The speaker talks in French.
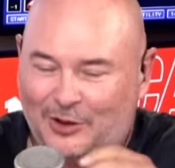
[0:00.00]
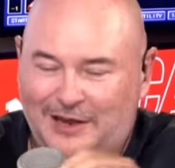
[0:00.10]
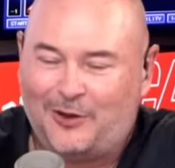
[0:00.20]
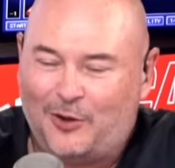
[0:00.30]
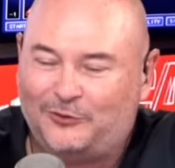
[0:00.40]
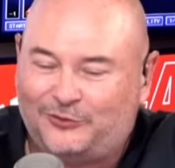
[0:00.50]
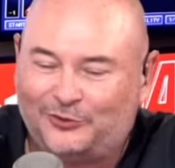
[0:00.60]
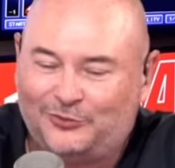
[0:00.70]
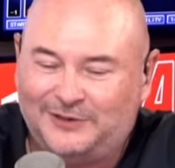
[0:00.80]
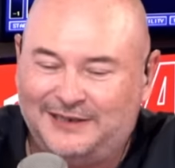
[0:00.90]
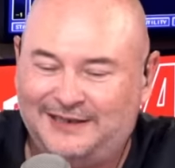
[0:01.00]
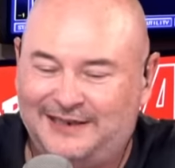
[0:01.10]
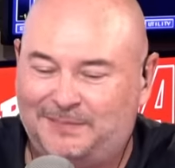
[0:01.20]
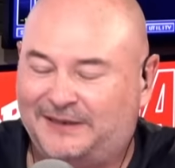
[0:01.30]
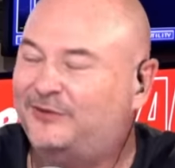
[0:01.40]
là, euh, sortons des,
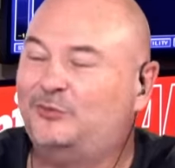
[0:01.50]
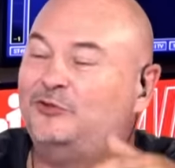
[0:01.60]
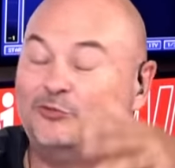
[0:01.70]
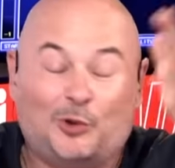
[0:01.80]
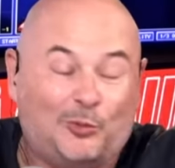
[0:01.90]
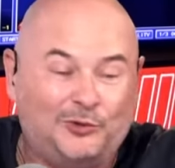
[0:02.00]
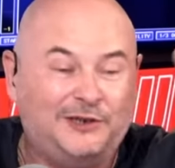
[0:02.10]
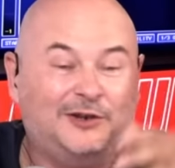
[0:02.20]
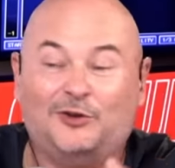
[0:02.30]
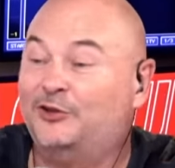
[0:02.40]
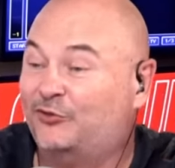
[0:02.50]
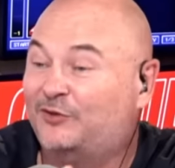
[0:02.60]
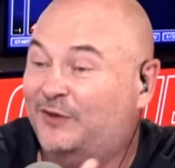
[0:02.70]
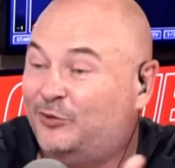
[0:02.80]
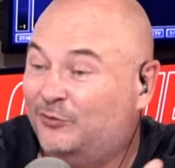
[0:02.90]
patients ou je sais pas comment on dit, des gens
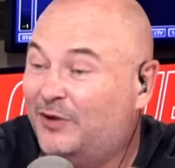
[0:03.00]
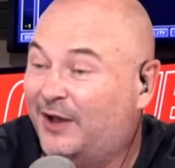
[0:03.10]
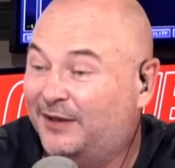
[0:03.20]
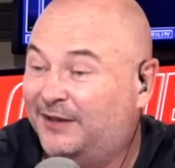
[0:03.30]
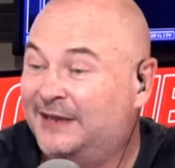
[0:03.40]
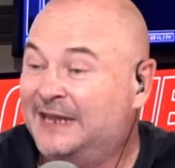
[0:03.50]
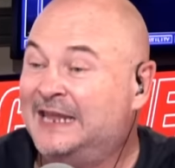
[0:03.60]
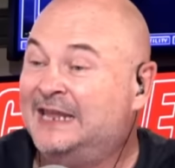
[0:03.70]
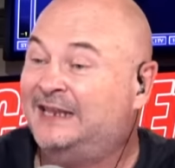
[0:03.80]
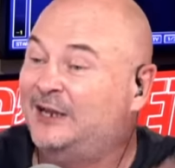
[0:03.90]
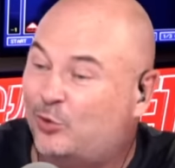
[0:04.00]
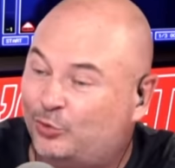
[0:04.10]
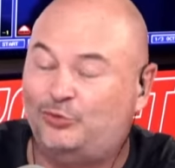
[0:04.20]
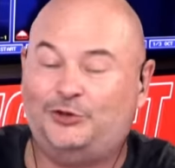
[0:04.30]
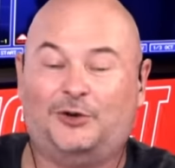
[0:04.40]
qui viennent te voir, des, consultants, des
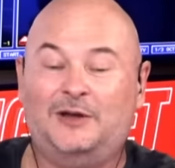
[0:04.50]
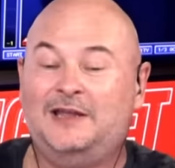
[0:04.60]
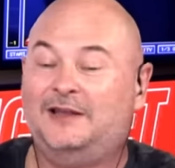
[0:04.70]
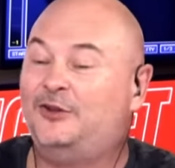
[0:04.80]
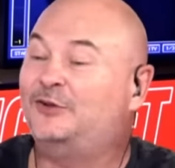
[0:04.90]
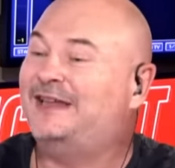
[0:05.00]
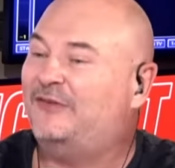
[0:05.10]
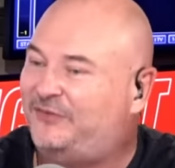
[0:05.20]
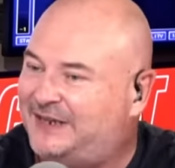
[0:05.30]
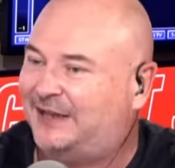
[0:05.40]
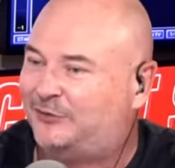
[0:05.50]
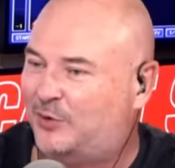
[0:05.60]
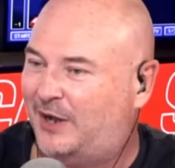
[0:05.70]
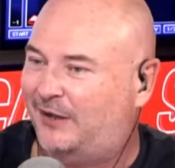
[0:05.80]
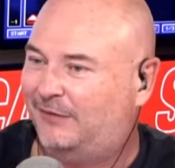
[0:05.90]
consultants. Dans ta vie à
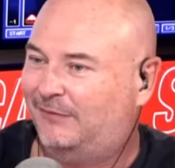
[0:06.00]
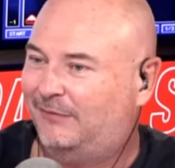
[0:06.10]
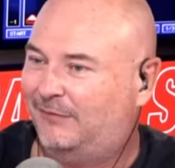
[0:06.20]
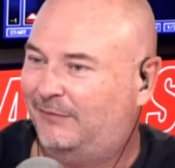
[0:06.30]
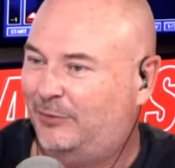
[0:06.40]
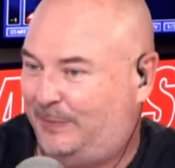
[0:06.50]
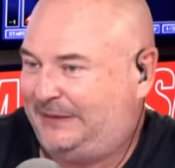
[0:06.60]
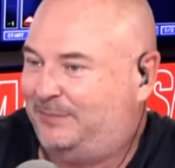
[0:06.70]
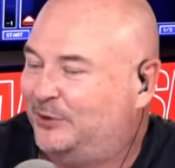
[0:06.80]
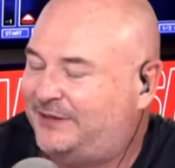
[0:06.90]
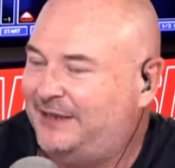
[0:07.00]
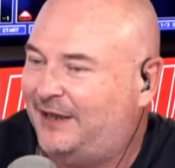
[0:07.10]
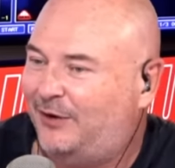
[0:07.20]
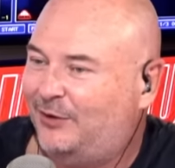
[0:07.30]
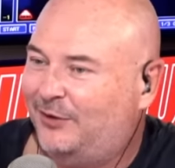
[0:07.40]
toi, ouais. ne peut pas te mentir.
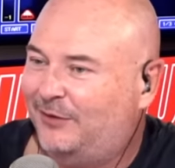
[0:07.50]
Non, alors. je suis